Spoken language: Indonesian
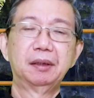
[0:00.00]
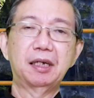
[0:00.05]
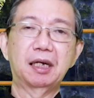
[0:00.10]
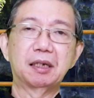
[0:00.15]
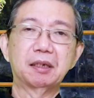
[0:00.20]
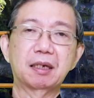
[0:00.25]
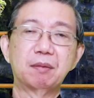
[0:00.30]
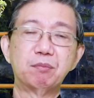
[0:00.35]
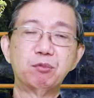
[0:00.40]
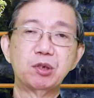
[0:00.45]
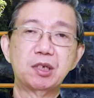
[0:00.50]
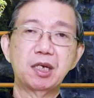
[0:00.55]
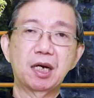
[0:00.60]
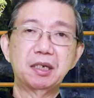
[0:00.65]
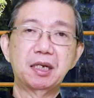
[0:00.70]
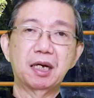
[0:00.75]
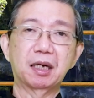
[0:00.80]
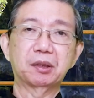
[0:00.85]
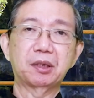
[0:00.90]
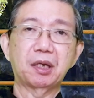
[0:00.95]
dan
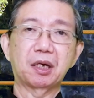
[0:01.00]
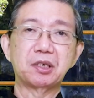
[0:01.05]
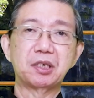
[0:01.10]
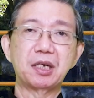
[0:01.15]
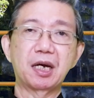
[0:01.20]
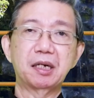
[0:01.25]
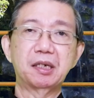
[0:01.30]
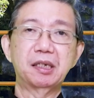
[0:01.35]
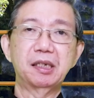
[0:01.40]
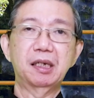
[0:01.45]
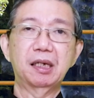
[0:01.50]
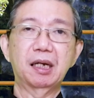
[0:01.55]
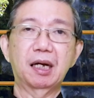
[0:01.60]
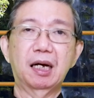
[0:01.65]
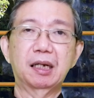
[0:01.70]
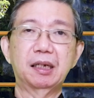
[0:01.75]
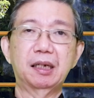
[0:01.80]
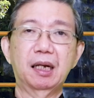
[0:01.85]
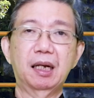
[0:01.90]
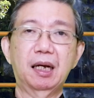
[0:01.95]
kemudian yang terjadi
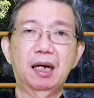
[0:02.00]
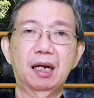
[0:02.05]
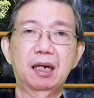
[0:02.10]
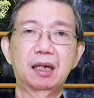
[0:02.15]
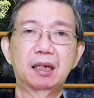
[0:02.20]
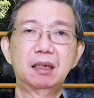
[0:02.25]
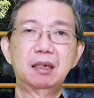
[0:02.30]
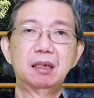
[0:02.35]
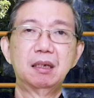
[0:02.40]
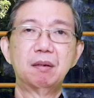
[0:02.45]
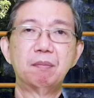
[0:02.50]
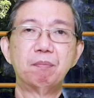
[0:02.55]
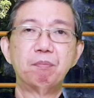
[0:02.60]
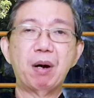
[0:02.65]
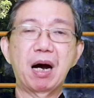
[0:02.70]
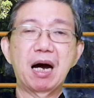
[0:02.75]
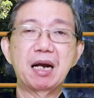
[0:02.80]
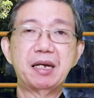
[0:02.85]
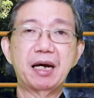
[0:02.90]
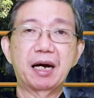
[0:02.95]
adalah
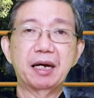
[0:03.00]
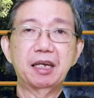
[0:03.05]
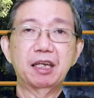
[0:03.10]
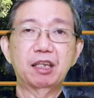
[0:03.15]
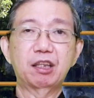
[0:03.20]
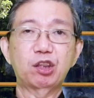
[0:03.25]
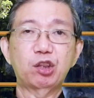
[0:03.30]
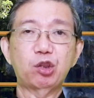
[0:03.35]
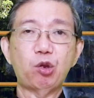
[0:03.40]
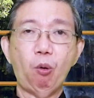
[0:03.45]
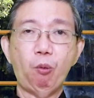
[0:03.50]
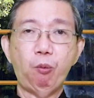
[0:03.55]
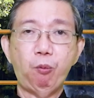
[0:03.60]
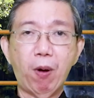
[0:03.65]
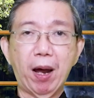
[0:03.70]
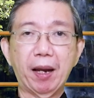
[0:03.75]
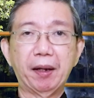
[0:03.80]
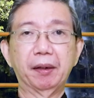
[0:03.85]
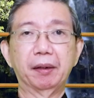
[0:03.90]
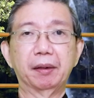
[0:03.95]
badai
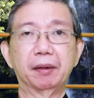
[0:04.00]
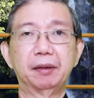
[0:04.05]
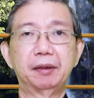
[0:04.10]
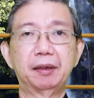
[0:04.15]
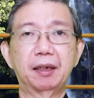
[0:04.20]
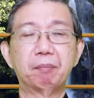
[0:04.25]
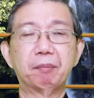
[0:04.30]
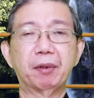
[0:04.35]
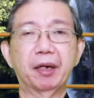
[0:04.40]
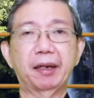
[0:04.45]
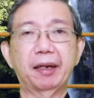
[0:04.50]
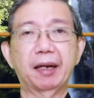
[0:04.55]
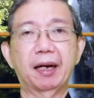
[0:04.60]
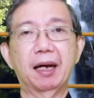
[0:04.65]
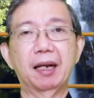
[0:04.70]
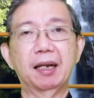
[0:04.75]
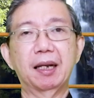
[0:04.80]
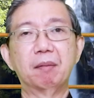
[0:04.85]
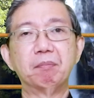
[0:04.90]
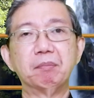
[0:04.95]
topan yang mereka
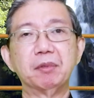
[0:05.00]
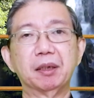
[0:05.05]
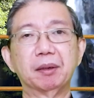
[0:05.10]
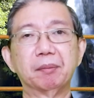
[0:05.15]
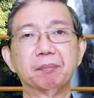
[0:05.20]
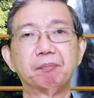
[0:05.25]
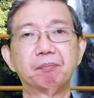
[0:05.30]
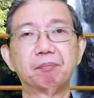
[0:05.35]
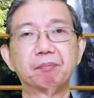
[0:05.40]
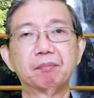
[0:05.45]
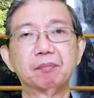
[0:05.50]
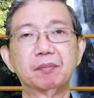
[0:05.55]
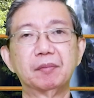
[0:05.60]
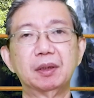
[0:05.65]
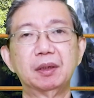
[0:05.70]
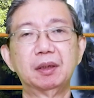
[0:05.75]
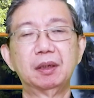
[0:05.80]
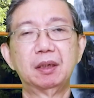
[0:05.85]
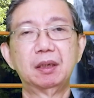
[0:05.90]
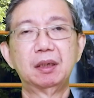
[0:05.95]
alami.
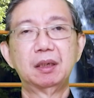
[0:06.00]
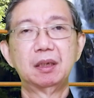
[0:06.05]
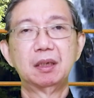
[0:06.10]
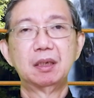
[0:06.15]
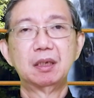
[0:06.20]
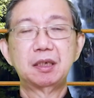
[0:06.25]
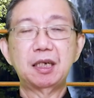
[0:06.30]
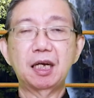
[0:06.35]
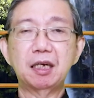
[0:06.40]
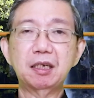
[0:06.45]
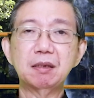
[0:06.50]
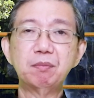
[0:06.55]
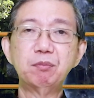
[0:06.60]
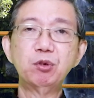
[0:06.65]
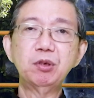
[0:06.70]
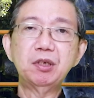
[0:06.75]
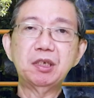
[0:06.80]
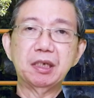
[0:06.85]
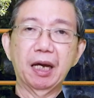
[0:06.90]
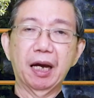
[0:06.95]
Dan
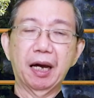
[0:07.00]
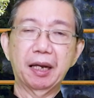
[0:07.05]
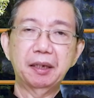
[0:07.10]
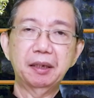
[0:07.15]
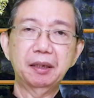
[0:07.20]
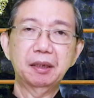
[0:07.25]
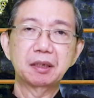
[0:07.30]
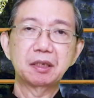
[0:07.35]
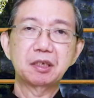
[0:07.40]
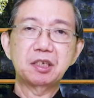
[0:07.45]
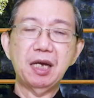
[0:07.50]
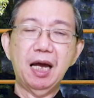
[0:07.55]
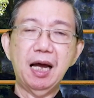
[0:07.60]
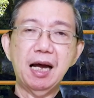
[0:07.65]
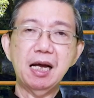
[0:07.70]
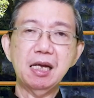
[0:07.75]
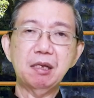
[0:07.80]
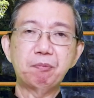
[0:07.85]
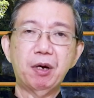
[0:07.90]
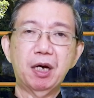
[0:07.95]
kemudian
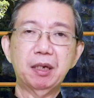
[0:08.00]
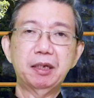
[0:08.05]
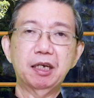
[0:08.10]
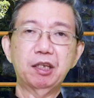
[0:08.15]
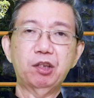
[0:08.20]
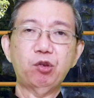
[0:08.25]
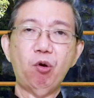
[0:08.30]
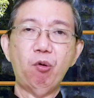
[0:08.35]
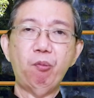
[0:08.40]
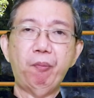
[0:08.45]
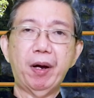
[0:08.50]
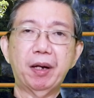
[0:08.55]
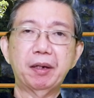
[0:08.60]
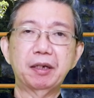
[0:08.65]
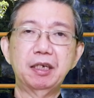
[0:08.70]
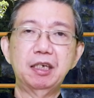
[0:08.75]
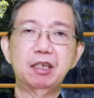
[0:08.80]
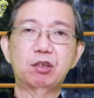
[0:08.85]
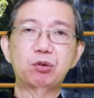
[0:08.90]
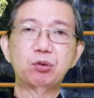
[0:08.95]
saat badai
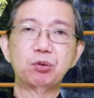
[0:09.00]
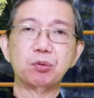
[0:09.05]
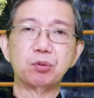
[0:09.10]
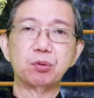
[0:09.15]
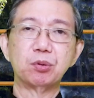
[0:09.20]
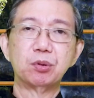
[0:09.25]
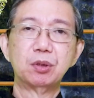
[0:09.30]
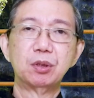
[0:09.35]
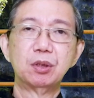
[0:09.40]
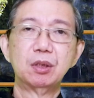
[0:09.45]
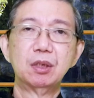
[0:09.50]
topan itu